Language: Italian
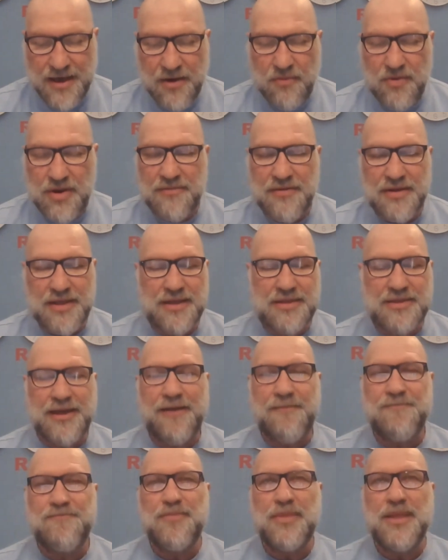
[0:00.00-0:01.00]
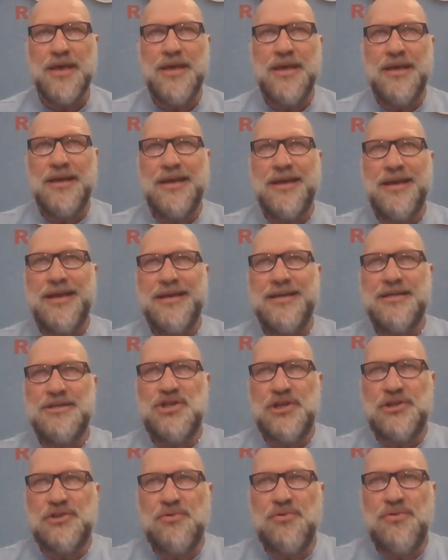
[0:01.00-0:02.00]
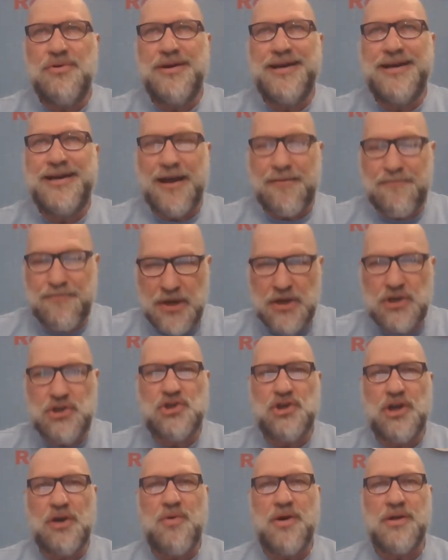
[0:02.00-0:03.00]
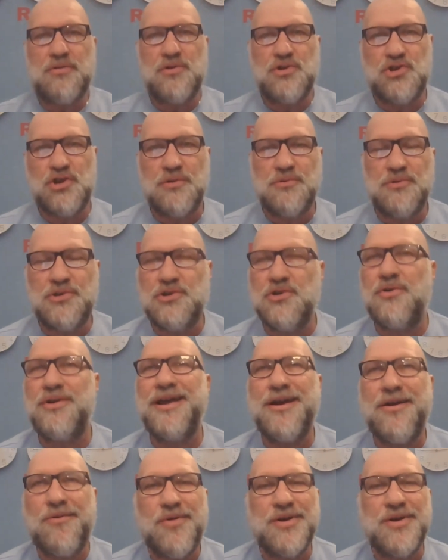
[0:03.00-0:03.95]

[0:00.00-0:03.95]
Quindi vedete, Gesù capisce quando c'è unzione.